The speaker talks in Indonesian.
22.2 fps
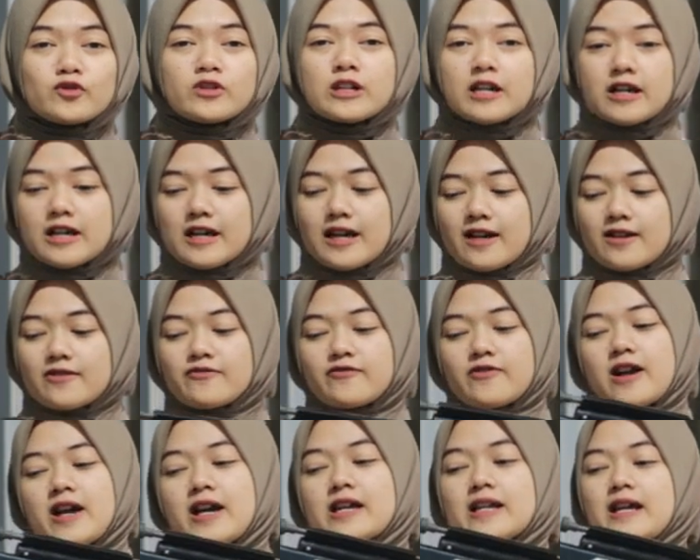dengan
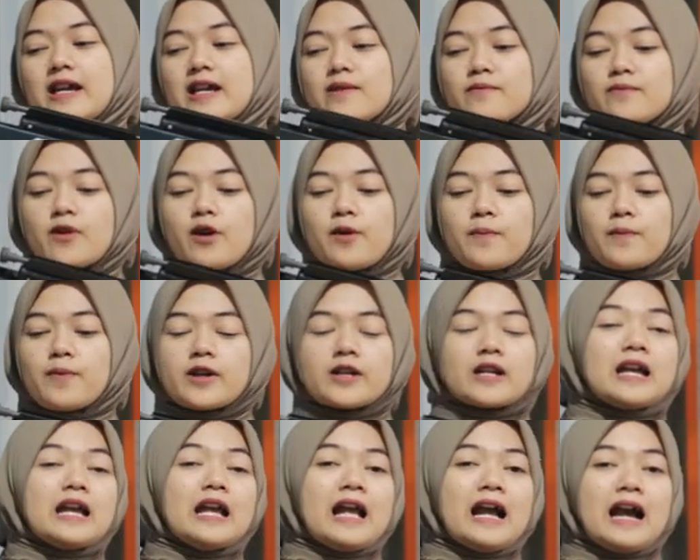varian
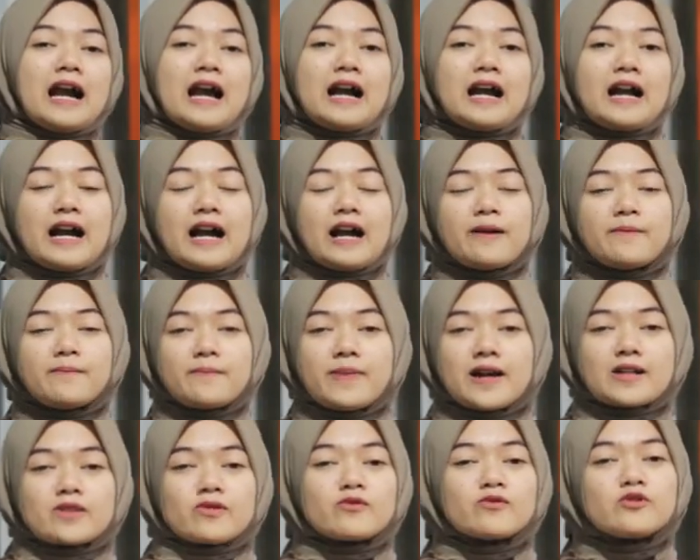popper
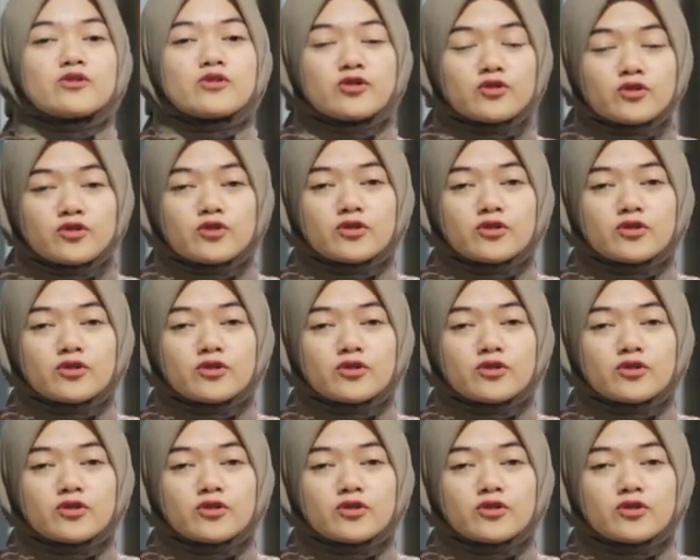AK47